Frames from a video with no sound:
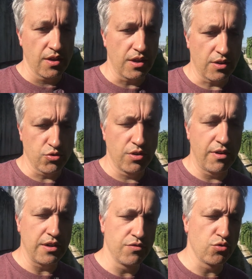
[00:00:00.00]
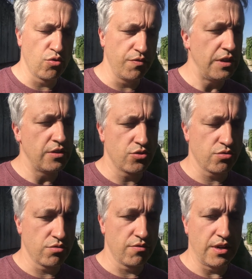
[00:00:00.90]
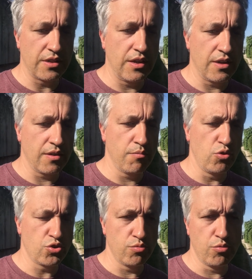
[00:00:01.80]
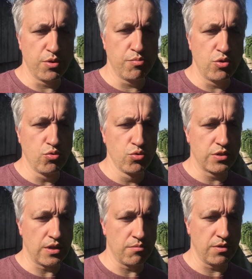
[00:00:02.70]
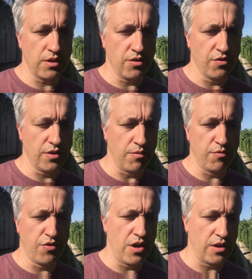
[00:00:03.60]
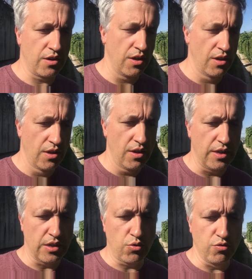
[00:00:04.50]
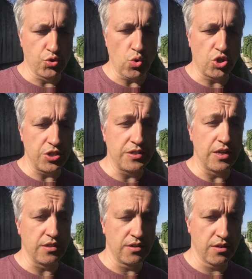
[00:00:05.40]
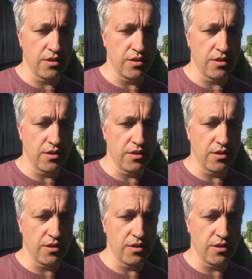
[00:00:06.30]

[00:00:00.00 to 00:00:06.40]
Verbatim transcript: как я уже говорил в другом видео, что в Англии больше любят блюз, там, и там, фанк, и такой вот рок 60-х.